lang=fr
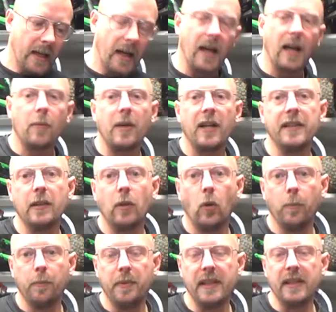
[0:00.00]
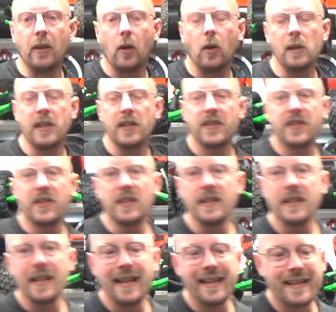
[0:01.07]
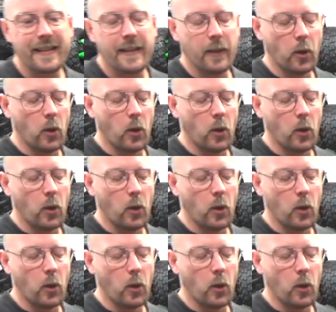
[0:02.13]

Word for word: Arma Nero Big Rock 6S